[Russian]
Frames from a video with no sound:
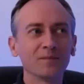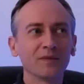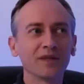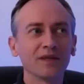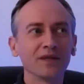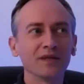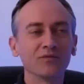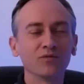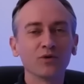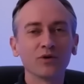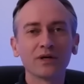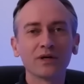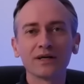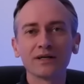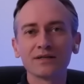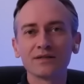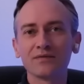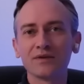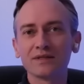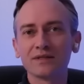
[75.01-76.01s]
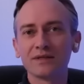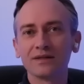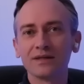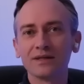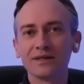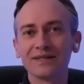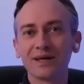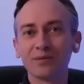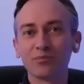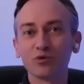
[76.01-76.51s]
И его, как известно,
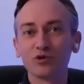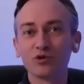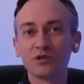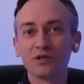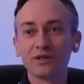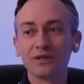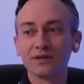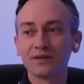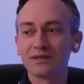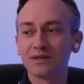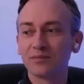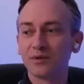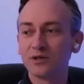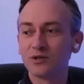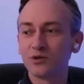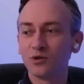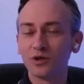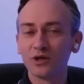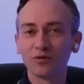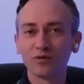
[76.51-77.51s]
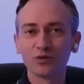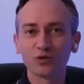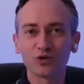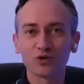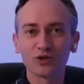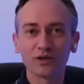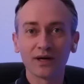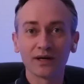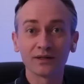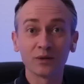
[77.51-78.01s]
нельзя пустить на самотек, его
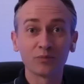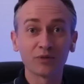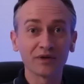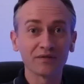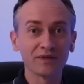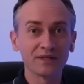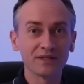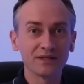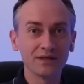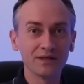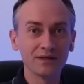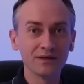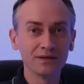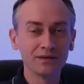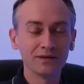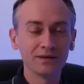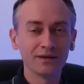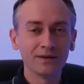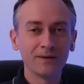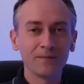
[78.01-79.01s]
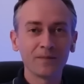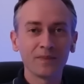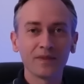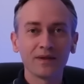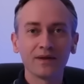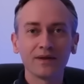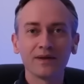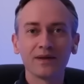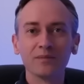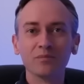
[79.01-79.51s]
нужно как-то провести.
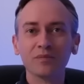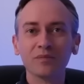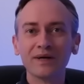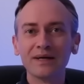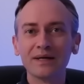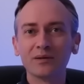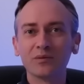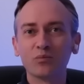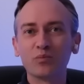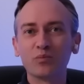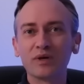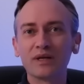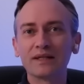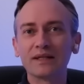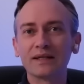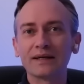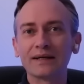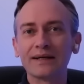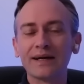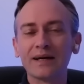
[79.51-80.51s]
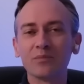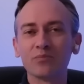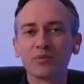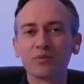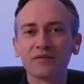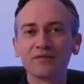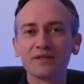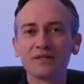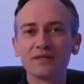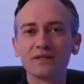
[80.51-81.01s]
И мы предлагаем
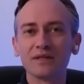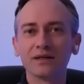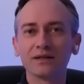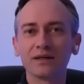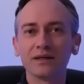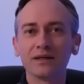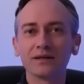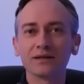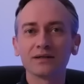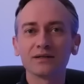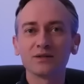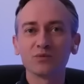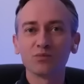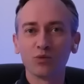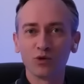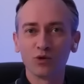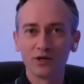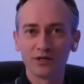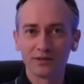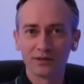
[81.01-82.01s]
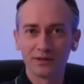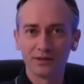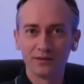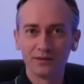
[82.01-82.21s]
провести это лето с пользой.